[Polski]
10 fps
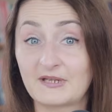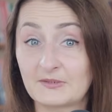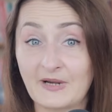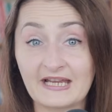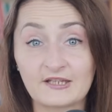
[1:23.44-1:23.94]

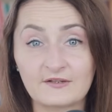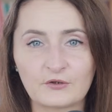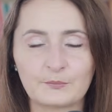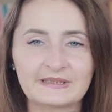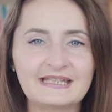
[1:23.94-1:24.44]
Masz braki
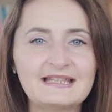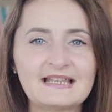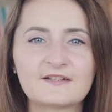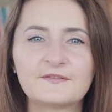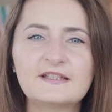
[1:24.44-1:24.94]
w
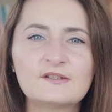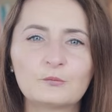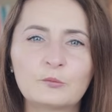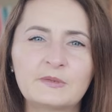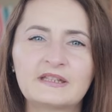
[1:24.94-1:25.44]
kompetencjach, wiedzy
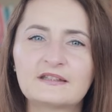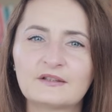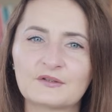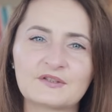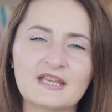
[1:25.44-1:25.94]
lub
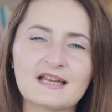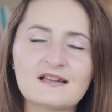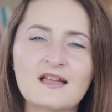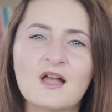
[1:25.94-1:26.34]
umiejętnościach,